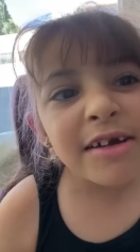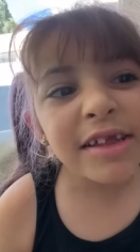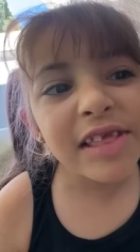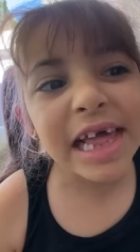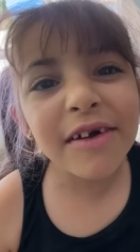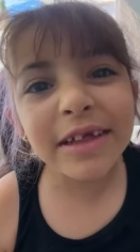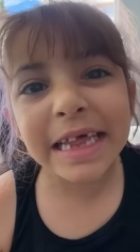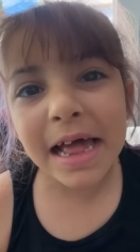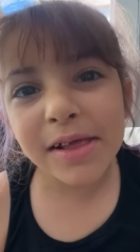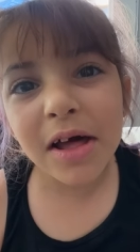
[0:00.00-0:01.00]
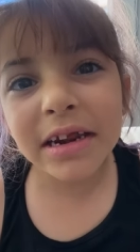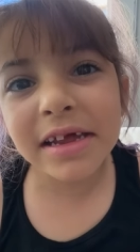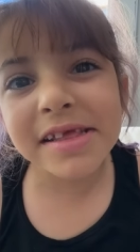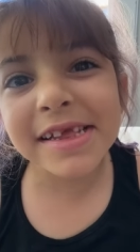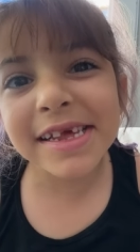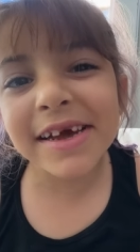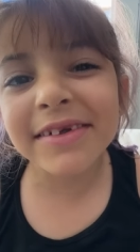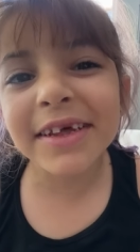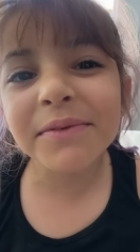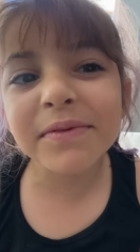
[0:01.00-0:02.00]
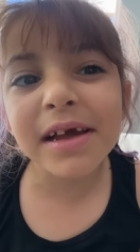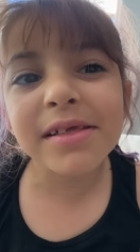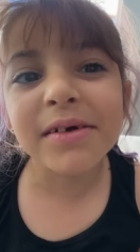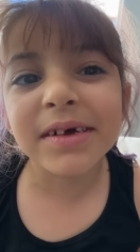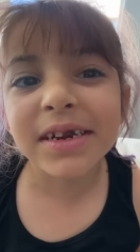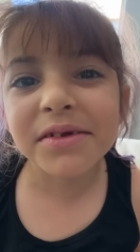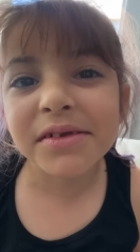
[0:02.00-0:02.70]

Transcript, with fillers: Eu não sei contar as horas e eu não vi as horas.